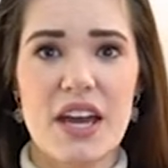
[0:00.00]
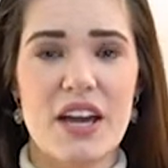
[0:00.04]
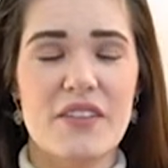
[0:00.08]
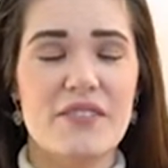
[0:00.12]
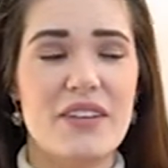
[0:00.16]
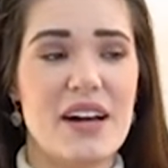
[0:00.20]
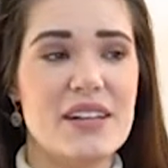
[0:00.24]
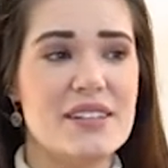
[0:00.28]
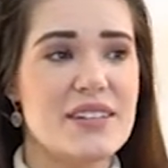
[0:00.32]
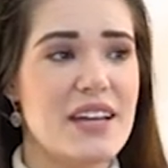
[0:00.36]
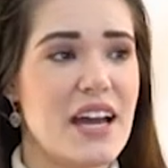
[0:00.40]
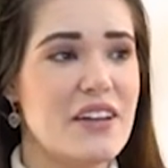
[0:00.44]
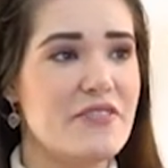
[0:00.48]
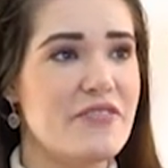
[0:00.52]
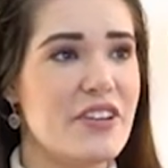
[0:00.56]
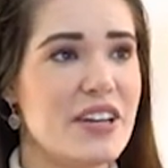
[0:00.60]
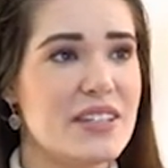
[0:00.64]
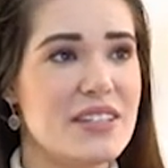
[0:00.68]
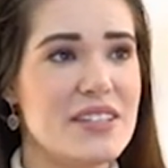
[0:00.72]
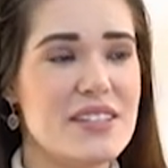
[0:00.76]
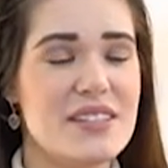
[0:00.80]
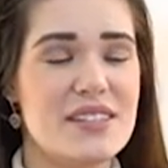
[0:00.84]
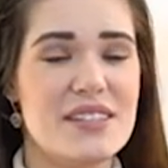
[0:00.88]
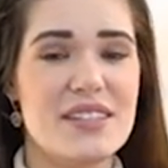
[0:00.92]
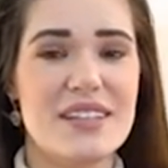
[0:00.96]
weil sie einfach
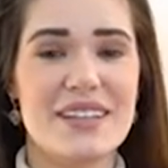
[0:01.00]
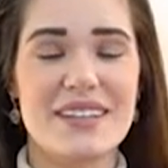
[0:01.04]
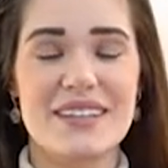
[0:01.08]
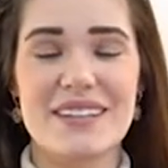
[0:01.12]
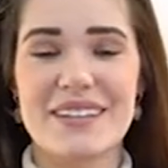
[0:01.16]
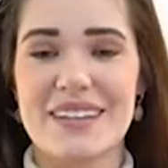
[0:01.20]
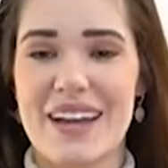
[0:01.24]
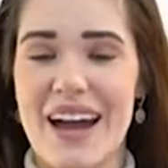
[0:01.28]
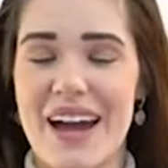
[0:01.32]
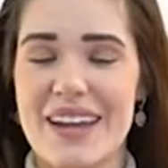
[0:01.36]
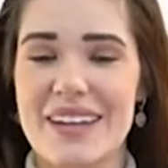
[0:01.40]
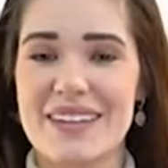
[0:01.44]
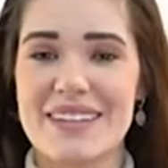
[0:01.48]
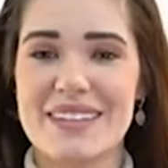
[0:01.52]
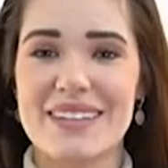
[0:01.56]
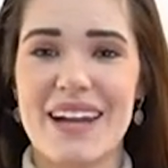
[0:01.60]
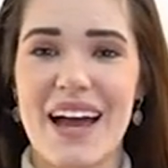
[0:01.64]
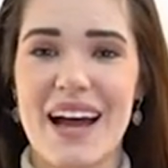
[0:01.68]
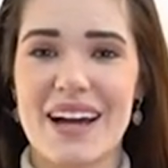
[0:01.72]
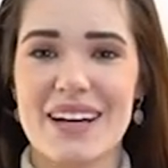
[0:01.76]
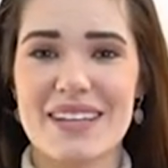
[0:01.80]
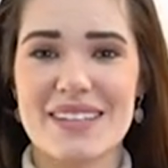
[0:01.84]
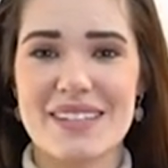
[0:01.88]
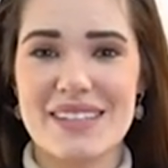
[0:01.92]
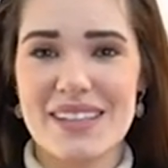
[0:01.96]
die, die, keine
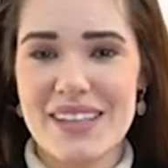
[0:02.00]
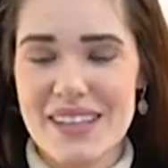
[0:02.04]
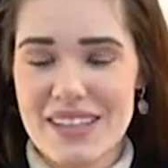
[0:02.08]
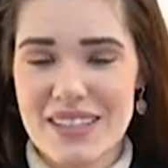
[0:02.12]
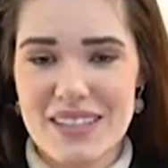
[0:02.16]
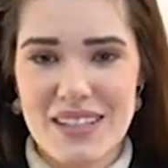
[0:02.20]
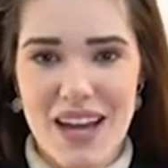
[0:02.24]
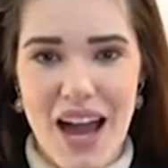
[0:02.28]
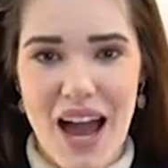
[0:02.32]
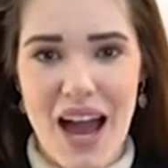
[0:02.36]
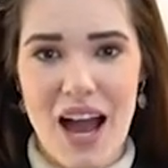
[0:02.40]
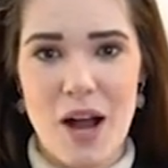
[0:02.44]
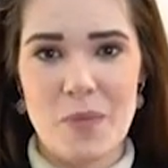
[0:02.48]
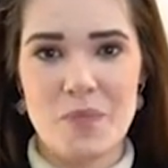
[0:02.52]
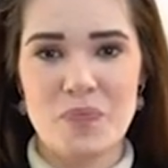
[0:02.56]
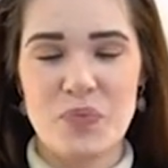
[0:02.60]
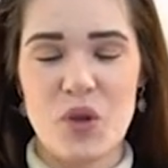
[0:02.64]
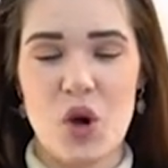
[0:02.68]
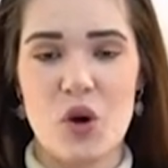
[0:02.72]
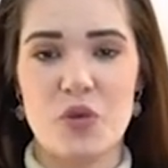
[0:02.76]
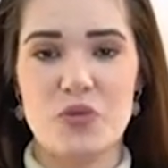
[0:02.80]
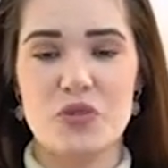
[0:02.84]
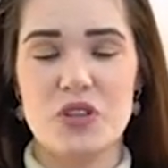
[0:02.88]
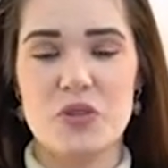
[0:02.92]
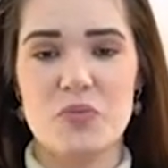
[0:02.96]
klare Sicht haben
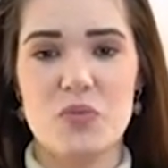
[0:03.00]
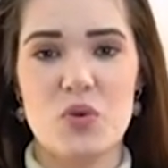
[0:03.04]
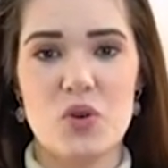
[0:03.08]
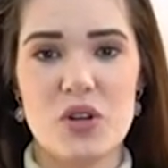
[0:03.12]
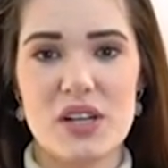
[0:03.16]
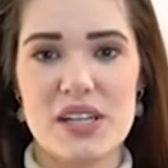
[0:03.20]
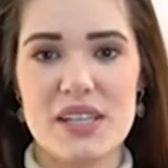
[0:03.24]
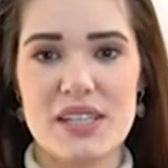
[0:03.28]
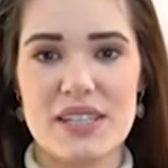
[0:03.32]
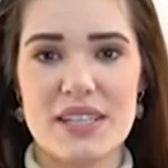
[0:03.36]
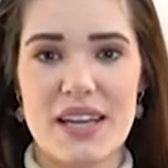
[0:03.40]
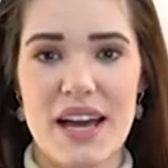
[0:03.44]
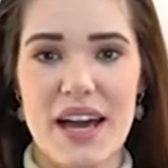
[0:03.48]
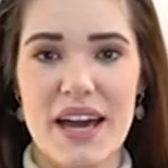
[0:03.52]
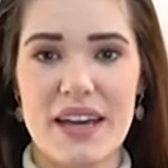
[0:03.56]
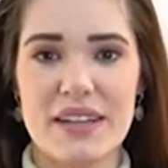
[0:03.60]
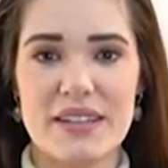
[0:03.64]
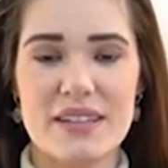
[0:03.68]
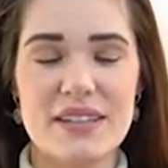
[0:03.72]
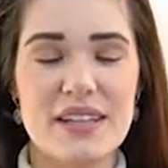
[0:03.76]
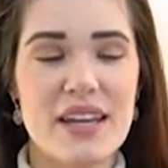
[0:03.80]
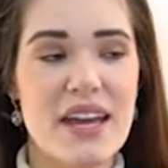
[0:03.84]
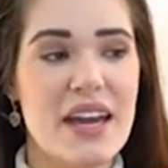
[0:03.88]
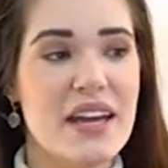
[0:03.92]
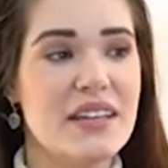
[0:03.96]
auf die
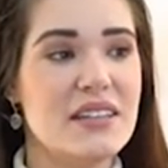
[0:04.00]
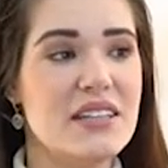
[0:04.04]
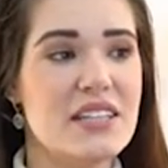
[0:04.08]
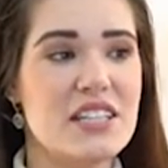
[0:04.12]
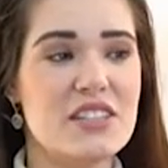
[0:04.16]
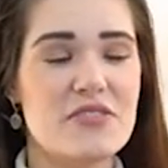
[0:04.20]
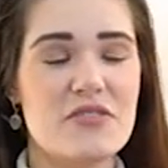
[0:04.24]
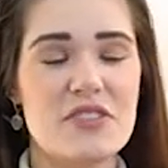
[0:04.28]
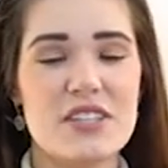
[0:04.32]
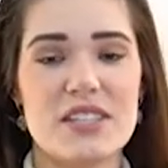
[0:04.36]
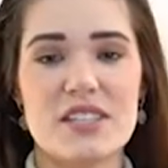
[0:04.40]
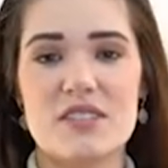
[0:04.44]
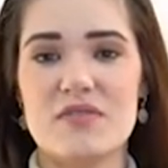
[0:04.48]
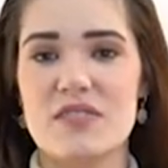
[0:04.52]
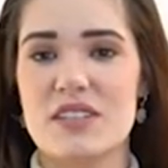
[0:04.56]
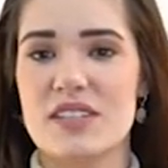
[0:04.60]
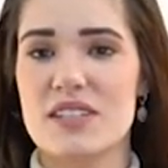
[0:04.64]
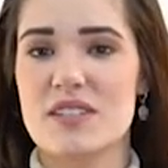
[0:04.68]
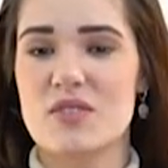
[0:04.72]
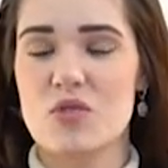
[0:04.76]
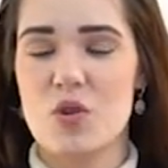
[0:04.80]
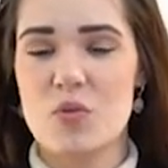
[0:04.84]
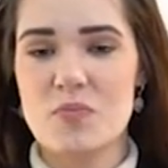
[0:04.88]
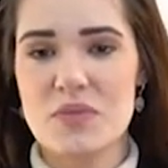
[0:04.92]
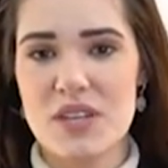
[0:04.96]
Möglichkeiten, nicht wissen, wie sie
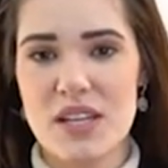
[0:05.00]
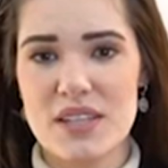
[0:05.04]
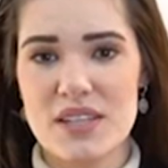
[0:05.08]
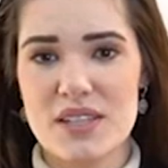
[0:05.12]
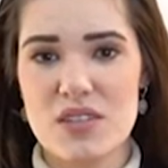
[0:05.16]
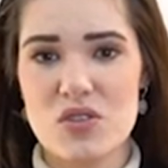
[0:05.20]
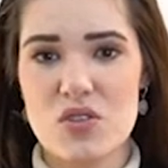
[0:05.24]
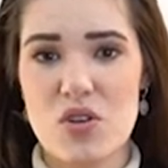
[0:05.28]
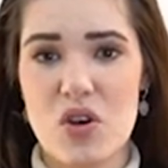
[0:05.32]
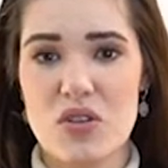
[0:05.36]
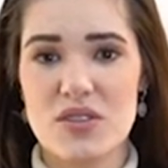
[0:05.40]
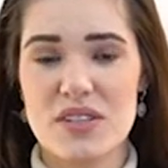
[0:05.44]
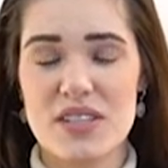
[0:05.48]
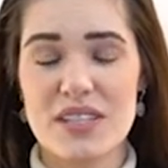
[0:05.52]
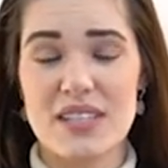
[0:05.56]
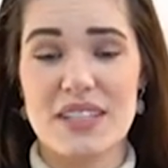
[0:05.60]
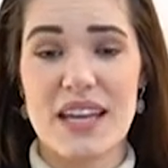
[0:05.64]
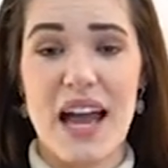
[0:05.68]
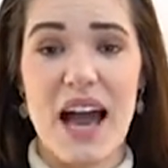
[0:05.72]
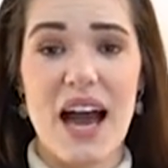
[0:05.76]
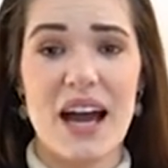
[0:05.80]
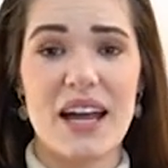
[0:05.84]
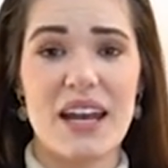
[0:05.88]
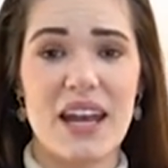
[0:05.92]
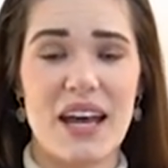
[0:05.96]
es umsetzen können, sich
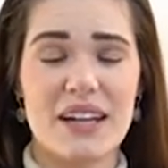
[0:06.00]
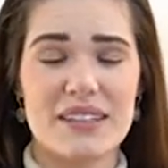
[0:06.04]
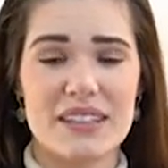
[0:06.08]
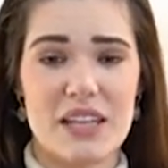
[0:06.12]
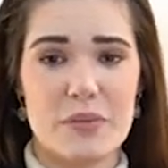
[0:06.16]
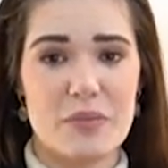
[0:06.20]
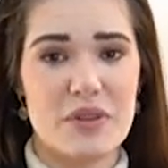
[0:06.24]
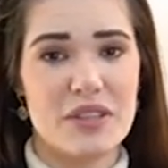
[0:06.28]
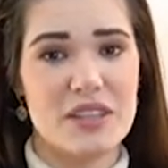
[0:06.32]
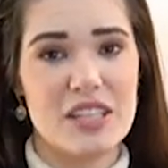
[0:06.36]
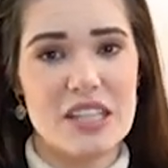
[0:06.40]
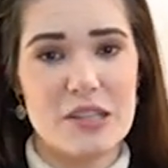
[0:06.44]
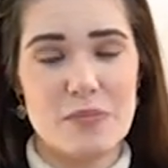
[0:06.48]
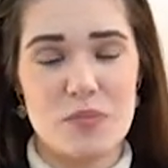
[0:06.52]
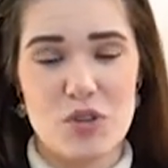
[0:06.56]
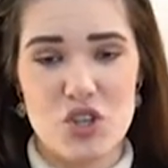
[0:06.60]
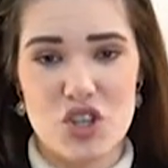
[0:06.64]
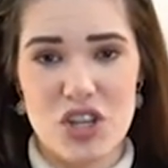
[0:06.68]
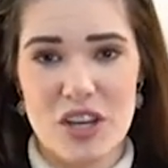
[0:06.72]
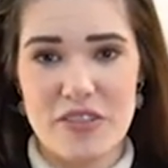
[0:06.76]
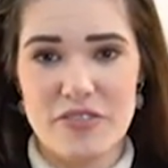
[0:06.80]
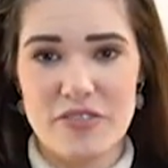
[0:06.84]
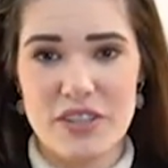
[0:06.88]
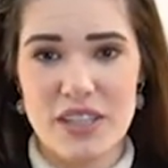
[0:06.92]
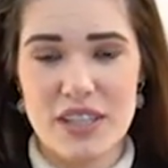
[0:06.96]
jahrelang damit nicht
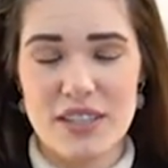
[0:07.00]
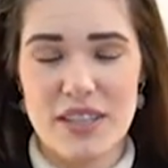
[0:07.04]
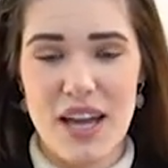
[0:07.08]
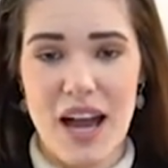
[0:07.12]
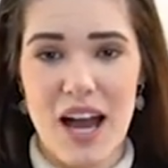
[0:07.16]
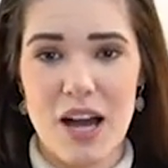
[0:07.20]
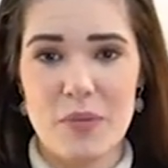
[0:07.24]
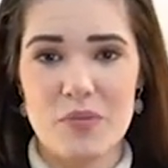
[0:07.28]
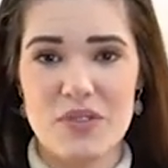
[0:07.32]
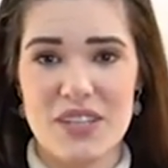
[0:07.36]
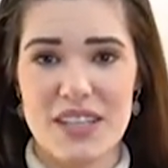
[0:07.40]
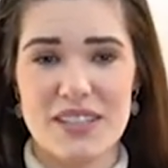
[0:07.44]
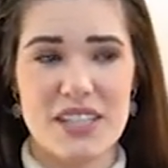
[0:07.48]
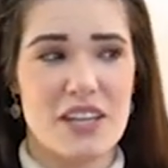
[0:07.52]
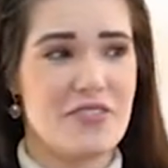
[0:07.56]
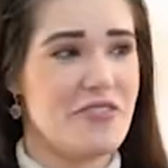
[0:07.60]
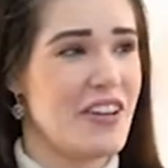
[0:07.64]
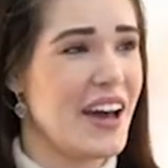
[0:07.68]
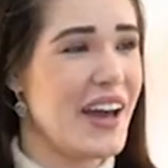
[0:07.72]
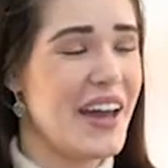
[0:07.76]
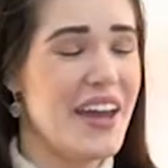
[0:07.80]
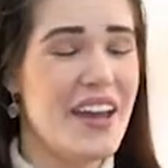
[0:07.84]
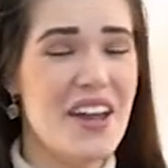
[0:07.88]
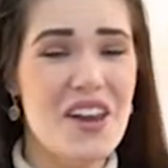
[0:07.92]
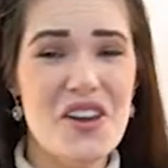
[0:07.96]
beschäftigt haben, sie jetzt
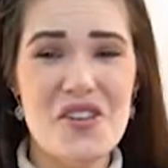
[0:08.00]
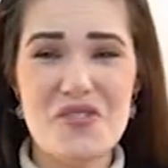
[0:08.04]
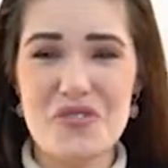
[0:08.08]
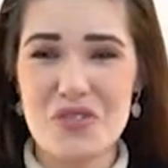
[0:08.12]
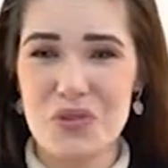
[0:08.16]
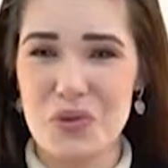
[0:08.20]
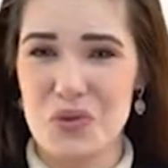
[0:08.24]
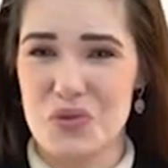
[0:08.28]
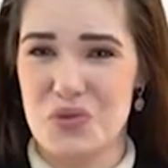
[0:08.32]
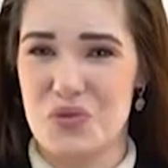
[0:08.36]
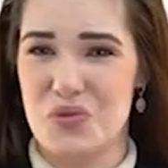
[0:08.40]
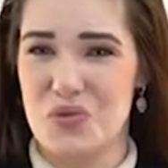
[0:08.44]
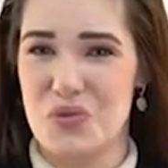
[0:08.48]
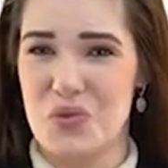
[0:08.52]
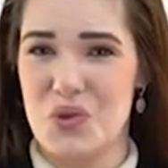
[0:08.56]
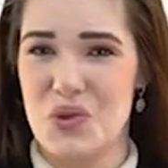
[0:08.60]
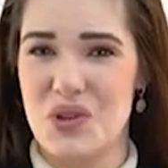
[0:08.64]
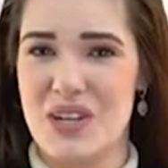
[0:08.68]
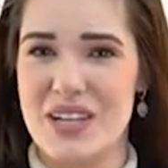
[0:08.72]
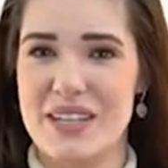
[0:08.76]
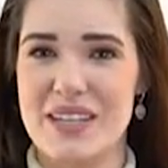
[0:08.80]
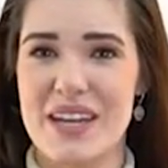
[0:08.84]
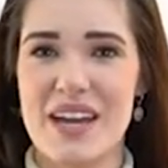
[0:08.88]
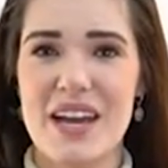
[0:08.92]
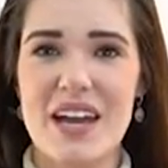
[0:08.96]
einfach hilflos
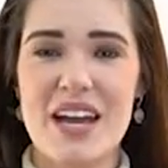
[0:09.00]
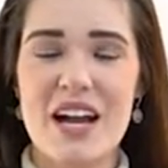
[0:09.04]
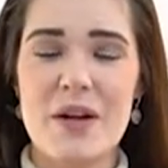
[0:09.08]
fühlen.